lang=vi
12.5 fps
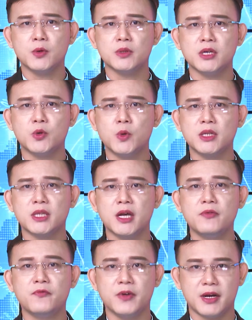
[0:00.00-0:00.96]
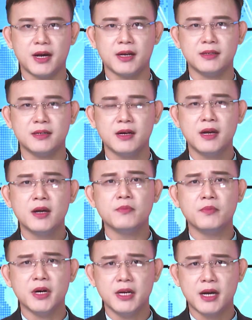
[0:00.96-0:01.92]
Đầu tư Quốc tế Việt Anh,
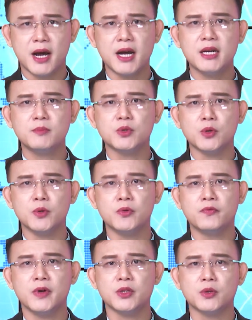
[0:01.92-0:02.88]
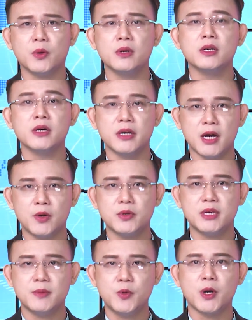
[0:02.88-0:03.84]
12 năm tù về tội lừa đảo
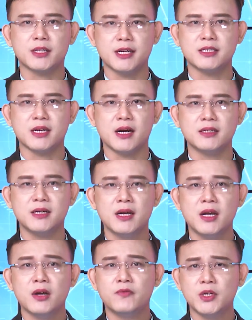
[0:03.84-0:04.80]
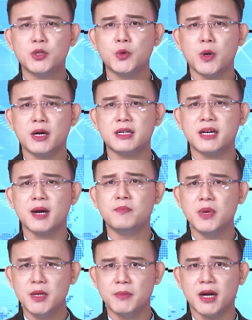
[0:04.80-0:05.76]
chiếm đoạt tài sản, với thủ đoạn khá
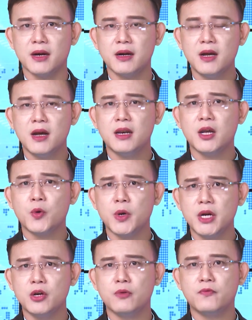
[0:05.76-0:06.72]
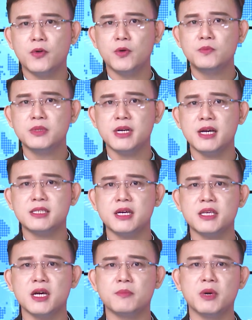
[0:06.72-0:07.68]
mới mẻ là huy động vốn để
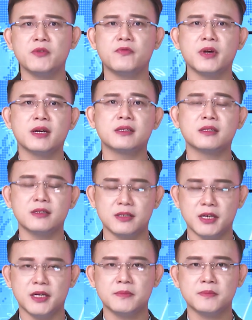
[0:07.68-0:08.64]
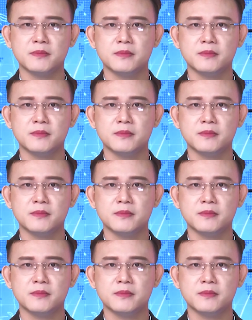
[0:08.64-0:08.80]
xây dựng bệnh viện từ thiện.